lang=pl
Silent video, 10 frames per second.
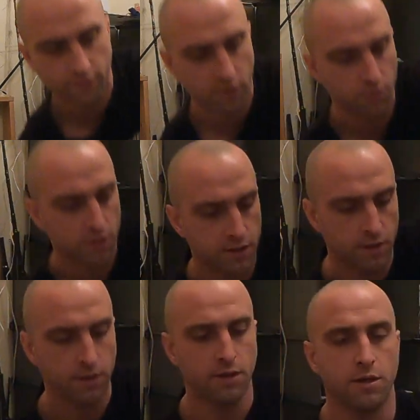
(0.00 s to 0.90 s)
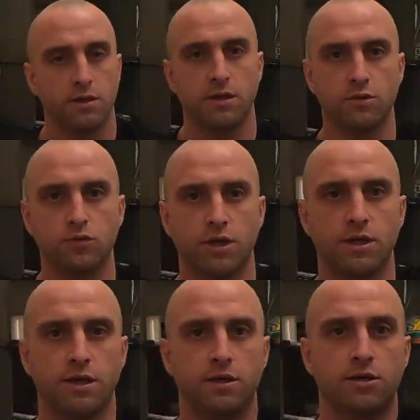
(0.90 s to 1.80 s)
na filmach, ja
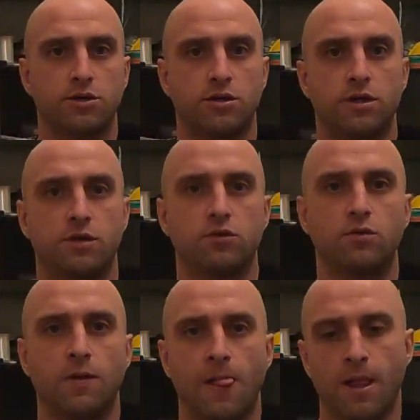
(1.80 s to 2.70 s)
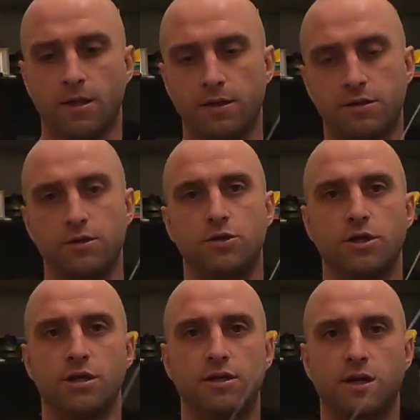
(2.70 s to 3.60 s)
tutaj daję jeszcze na dół. Jest,
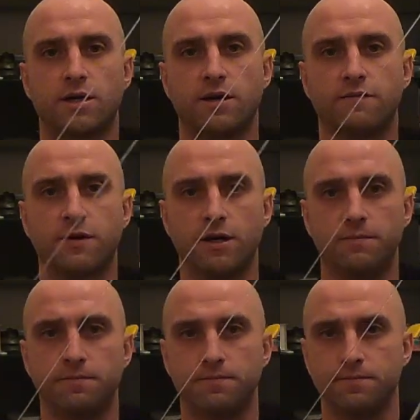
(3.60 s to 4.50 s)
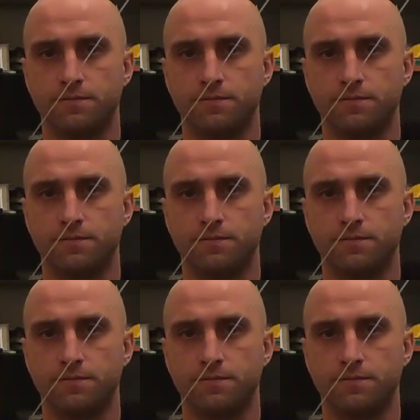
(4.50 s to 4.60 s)
idzie jedna agrawka,